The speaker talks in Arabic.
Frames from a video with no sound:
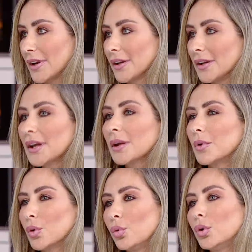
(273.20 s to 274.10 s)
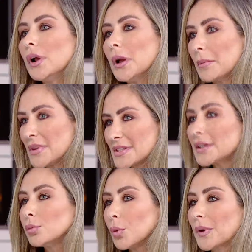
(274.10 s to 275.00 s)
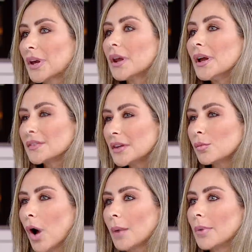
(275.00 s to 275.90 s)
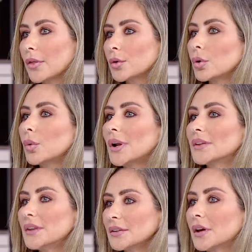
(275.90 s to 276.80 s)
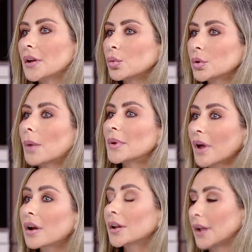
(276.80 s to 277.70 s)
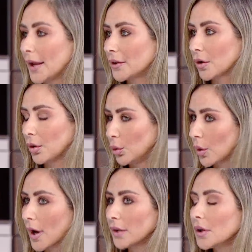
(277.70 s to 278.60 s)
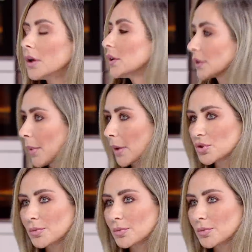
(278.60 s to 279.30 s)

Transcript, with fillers: يعني آه. نحن بنقول من سن مبكر كثير محبذ انه الولد يقدر يكون عم يتعرض لهيدي اللغات طبعا مش